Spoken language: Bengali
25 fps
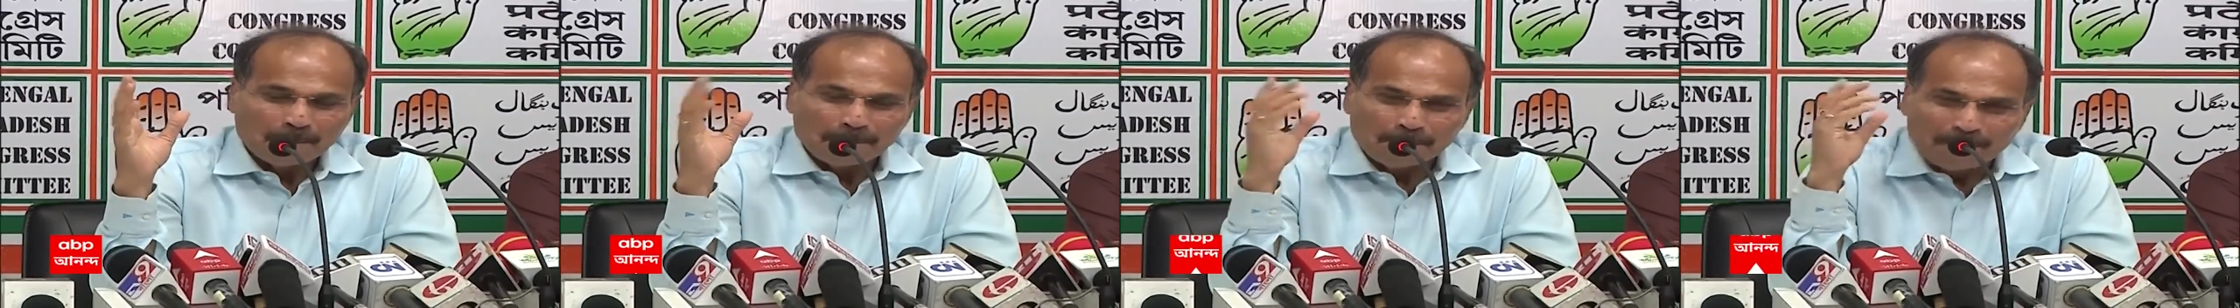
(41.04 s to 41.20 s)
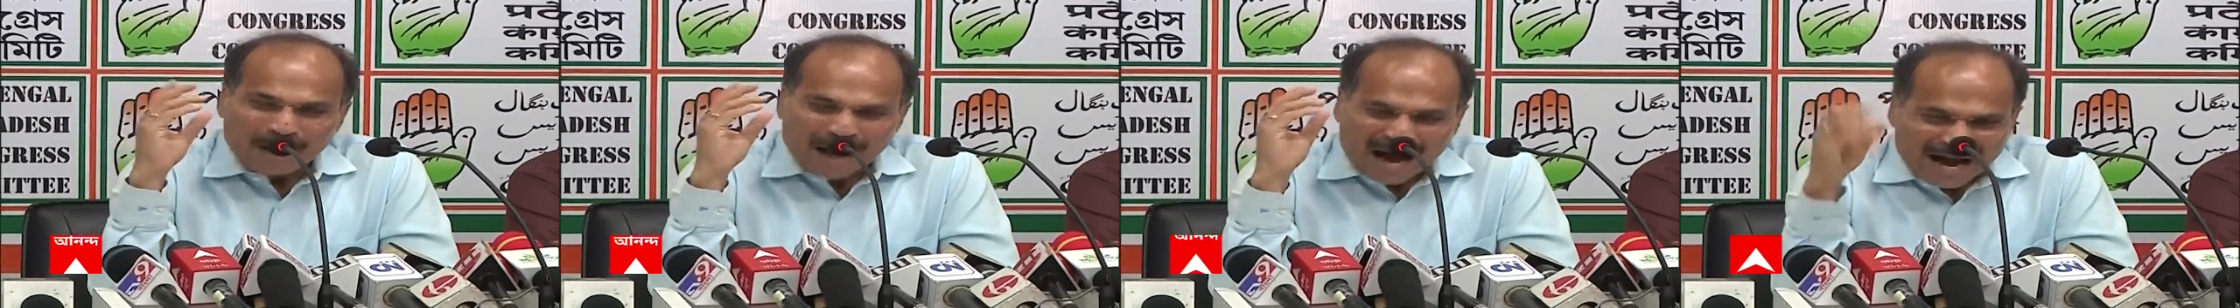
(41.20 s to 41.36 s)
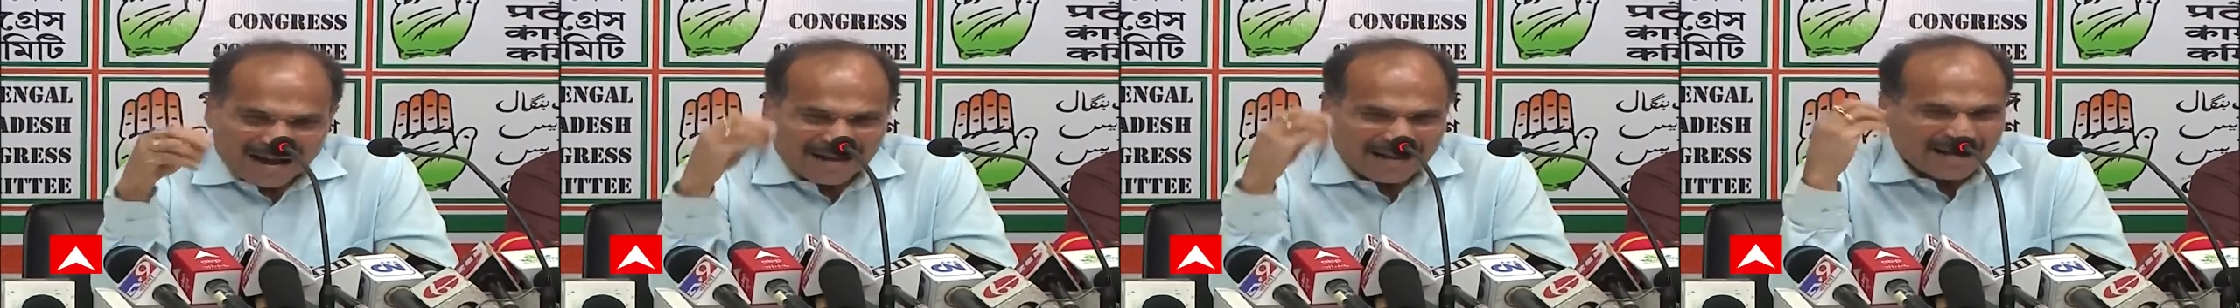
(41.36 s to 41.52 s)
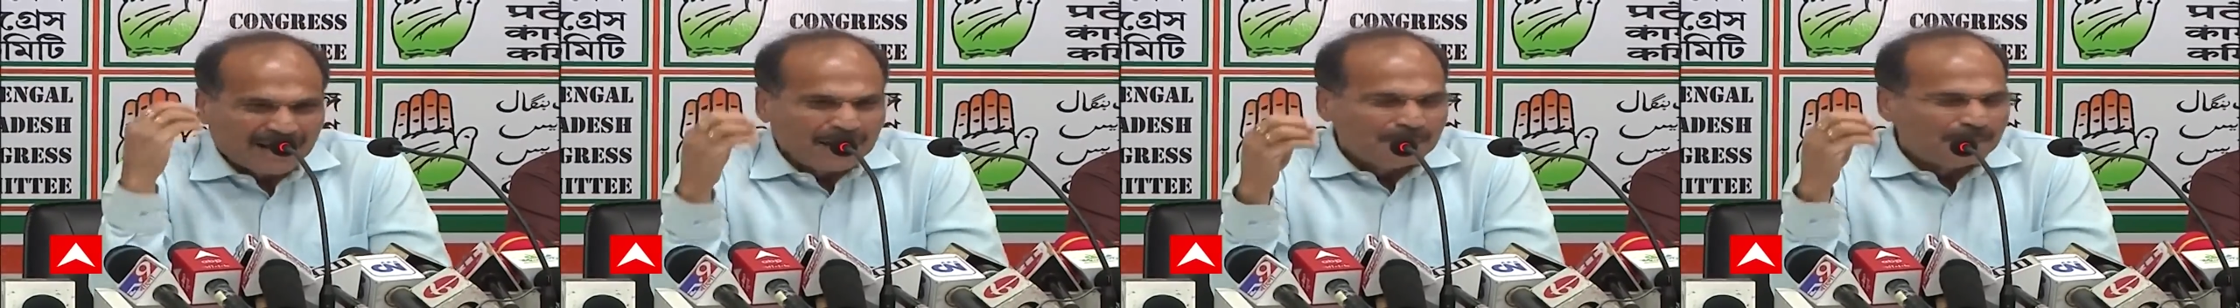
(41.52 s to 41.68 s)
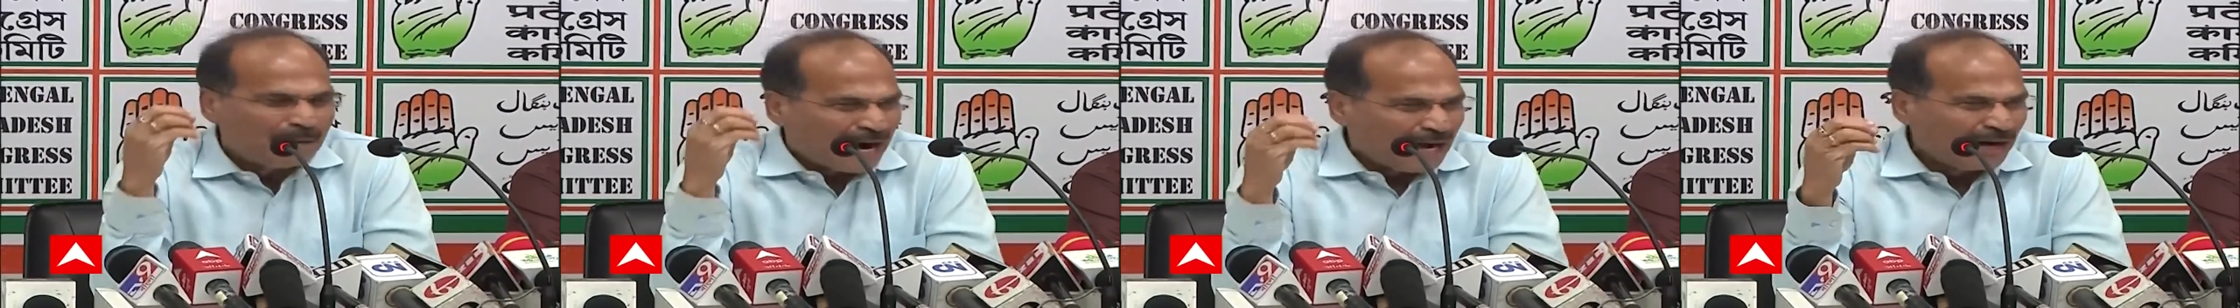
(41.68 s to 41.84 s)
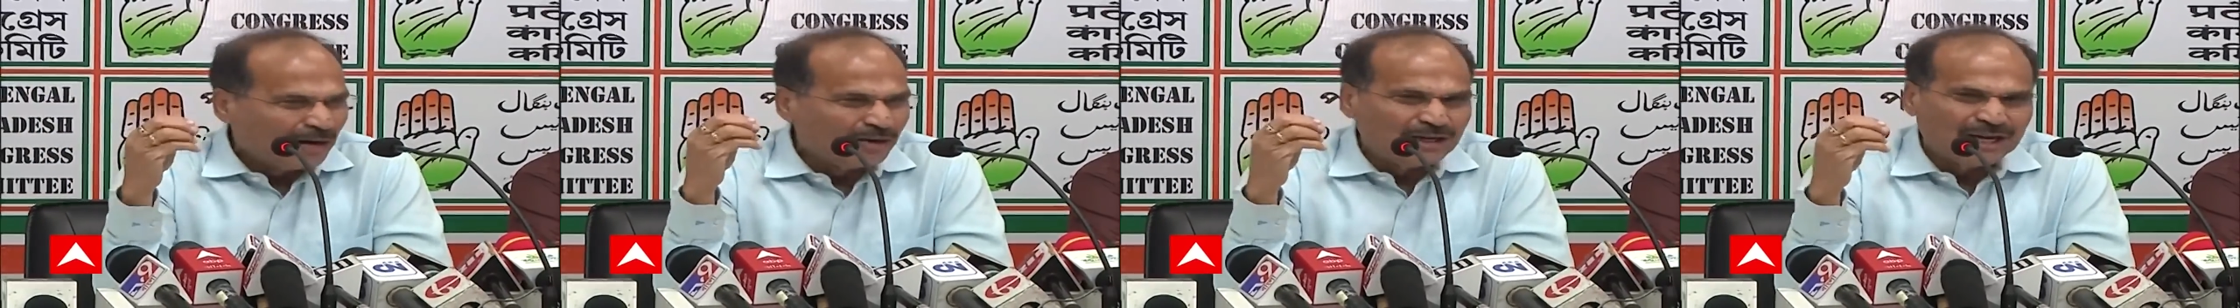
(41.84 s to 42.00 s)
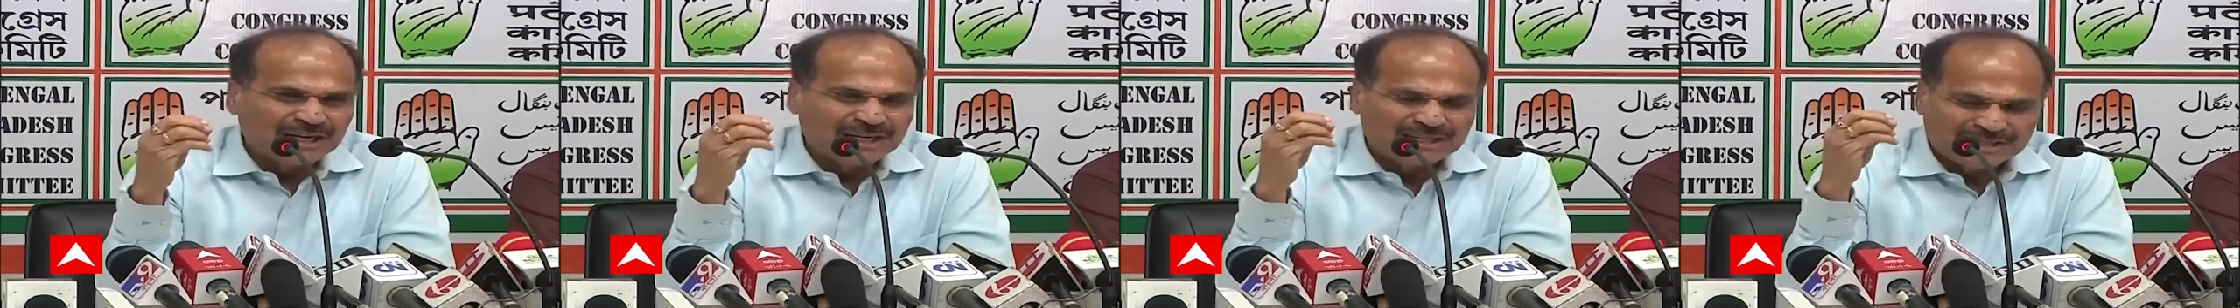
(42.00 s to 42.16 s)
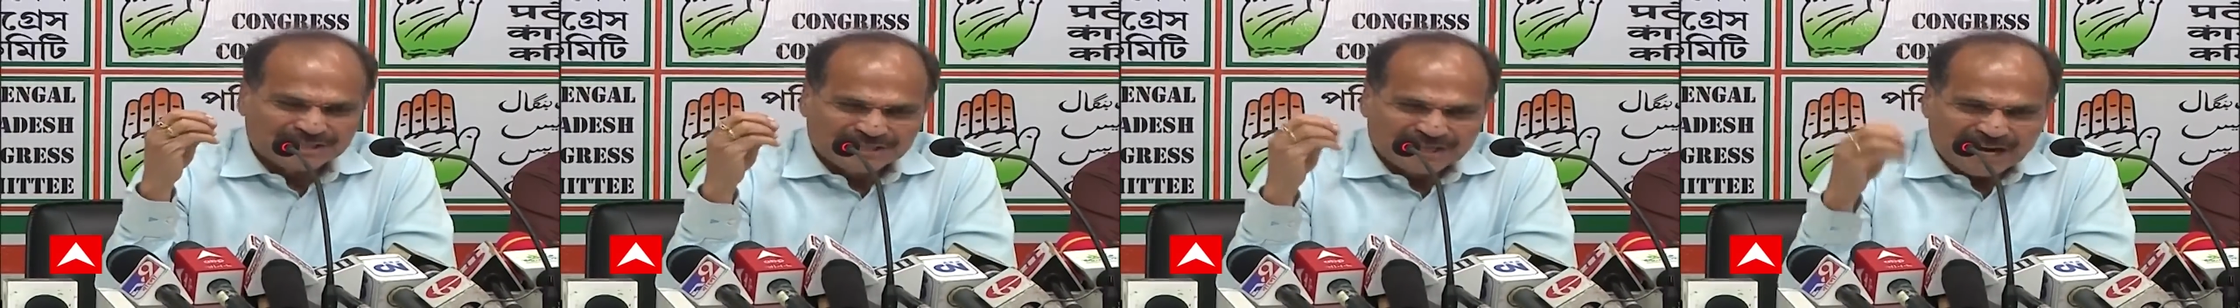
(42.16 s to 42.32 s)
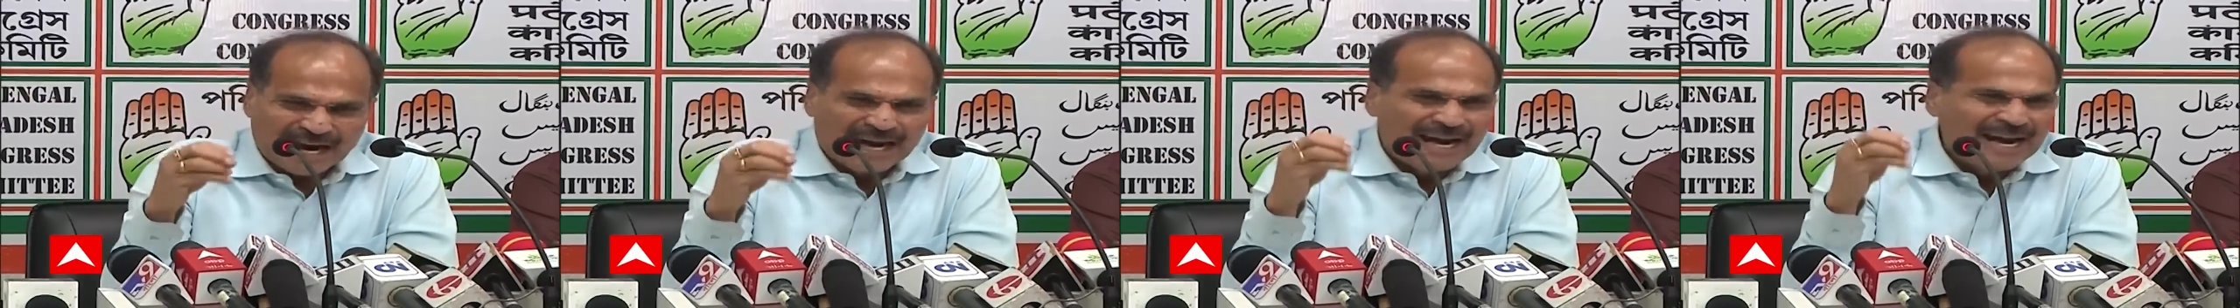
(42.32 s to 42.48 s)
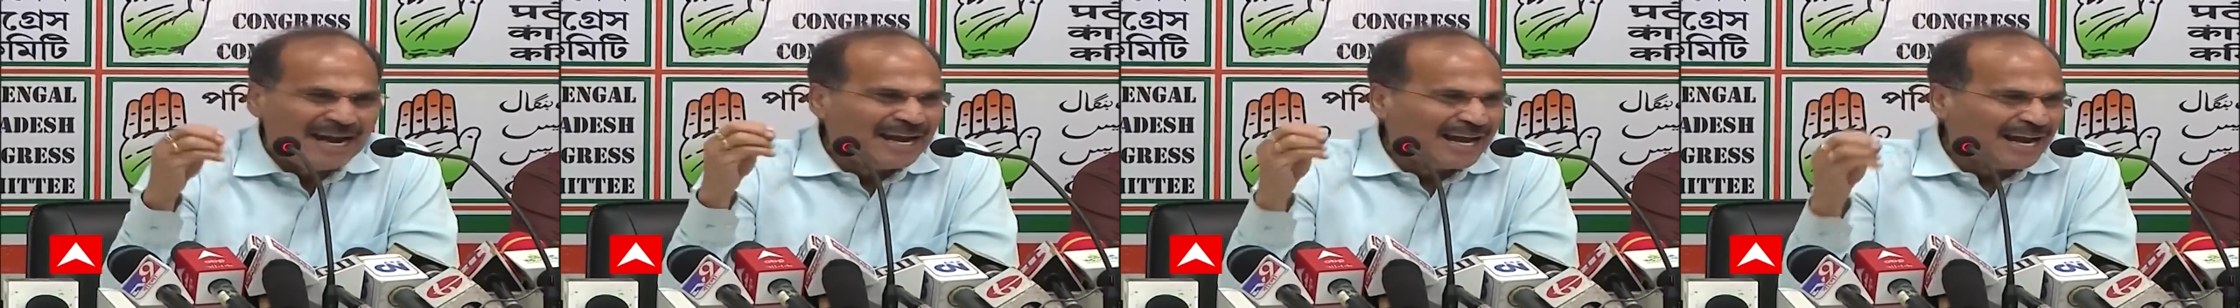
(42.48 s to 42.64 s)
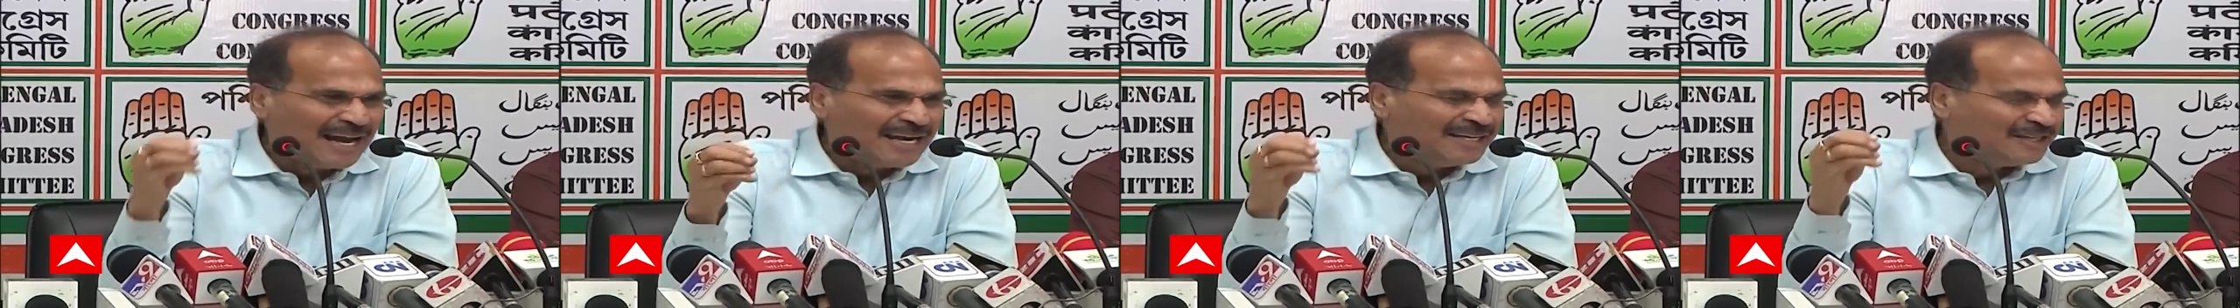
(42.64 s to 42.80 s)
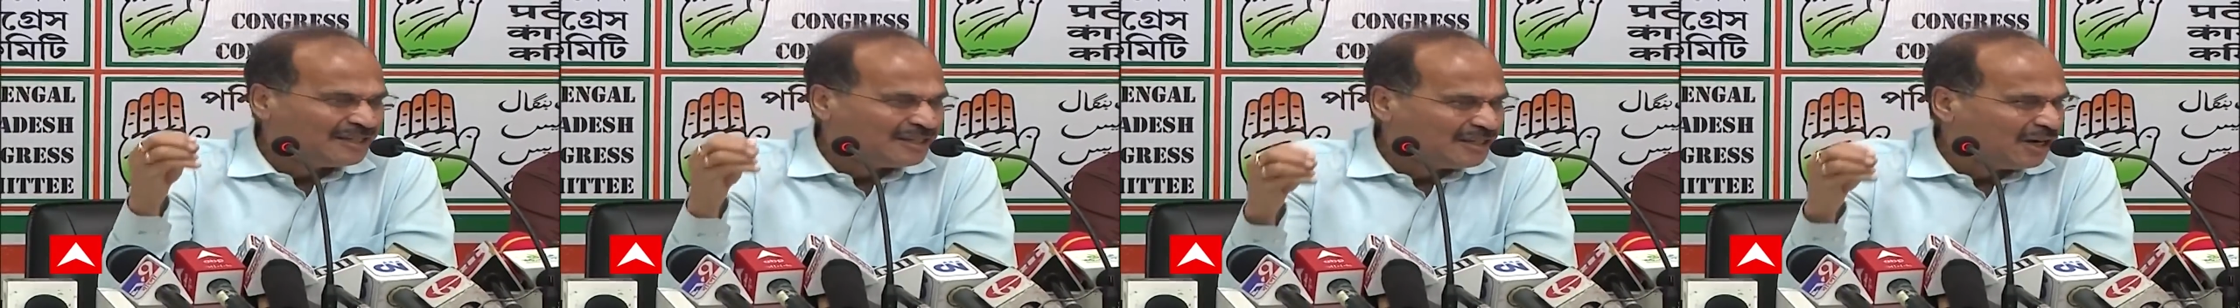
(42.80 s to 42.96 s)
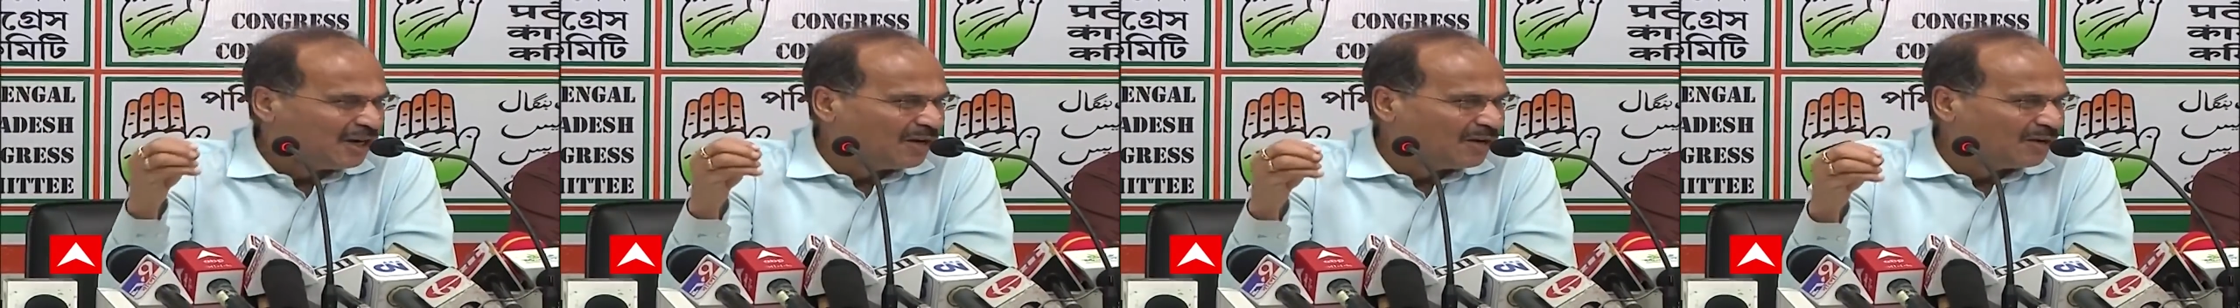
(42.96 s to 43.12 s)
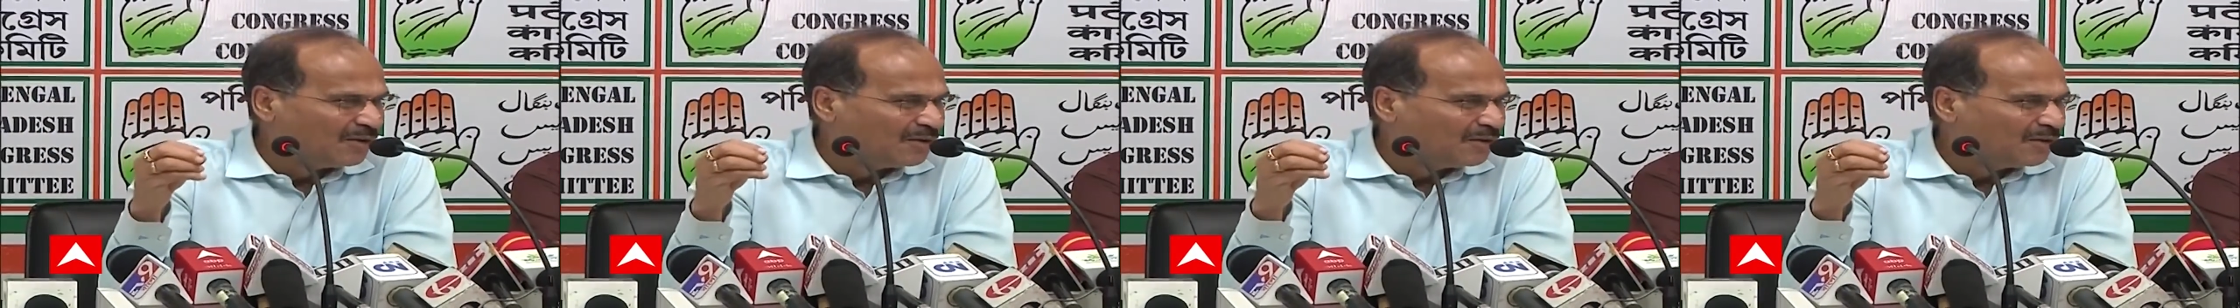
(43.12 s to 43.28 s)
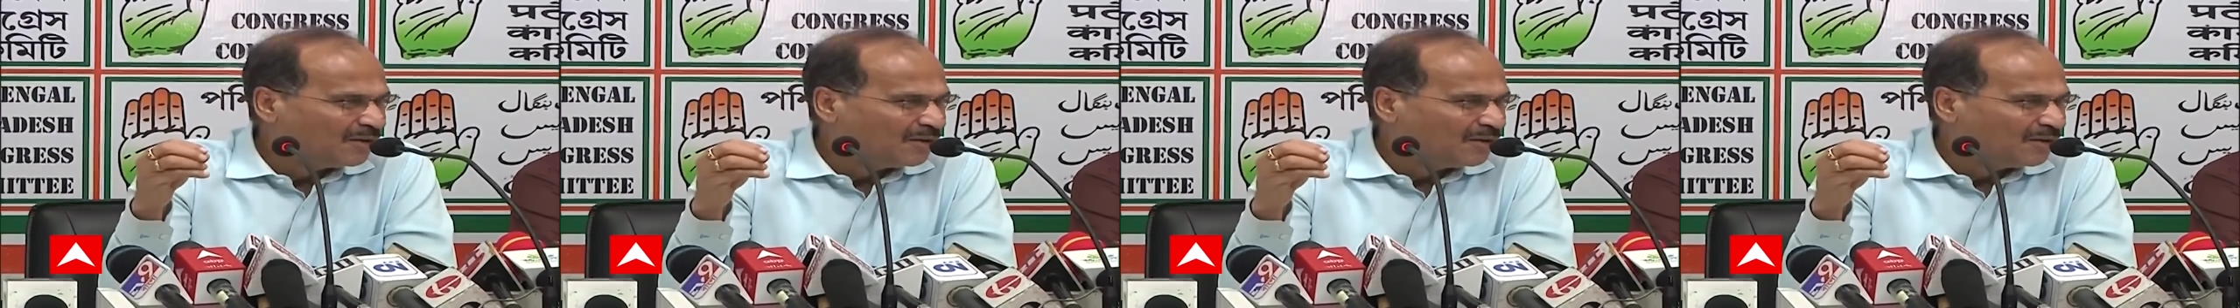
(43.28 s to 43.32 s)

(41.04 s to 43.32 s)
ভাগ্যি ভালো যে চাইল্ড লাইন ছিল